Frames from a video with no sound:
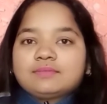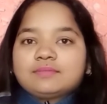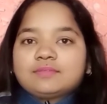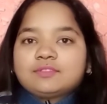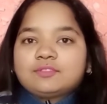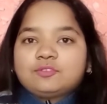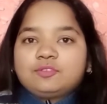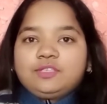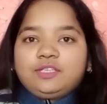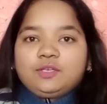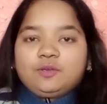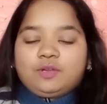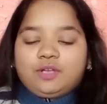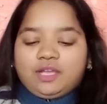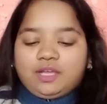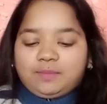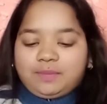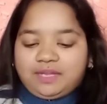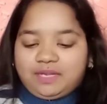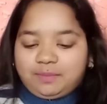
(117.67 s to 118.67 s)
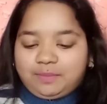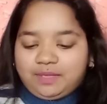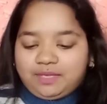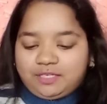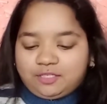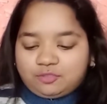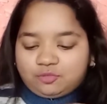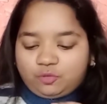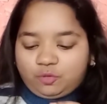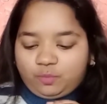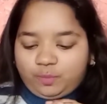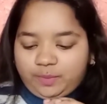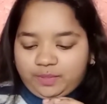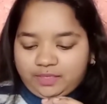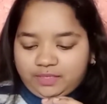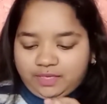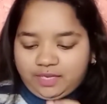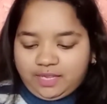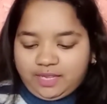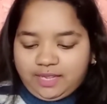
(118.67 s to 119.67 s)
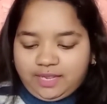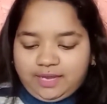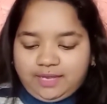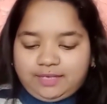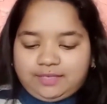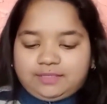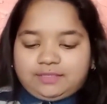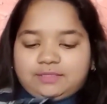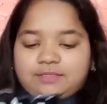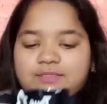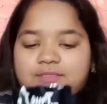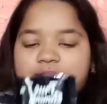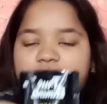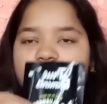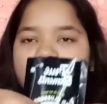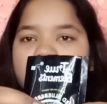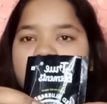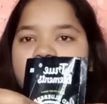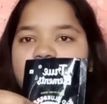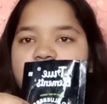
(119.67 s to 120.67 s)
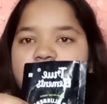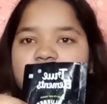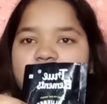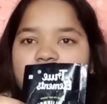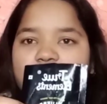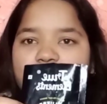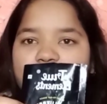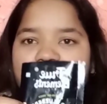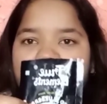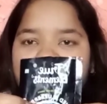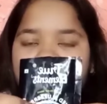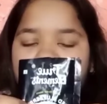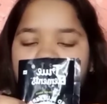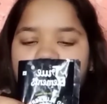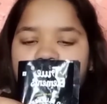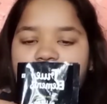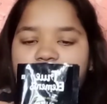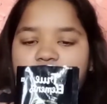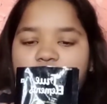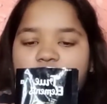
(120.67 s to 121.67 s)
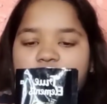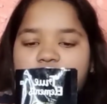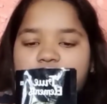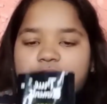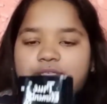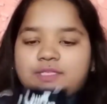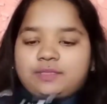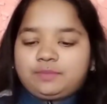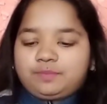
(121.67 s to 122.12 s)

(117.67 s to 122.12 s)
तो ये हो गए हमारे बैरीज ओपन एंड इतना तक पैकेट में है क्वांटिटी